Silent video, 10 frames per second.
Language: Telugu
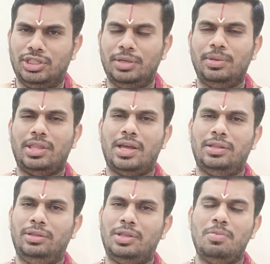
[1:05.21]

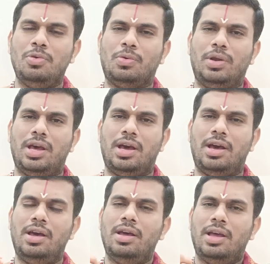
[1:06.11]
జీవితాంతము కూడా
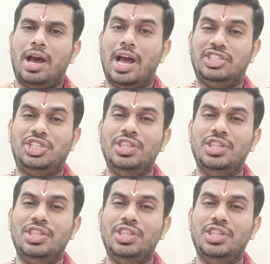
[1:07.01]
ఆ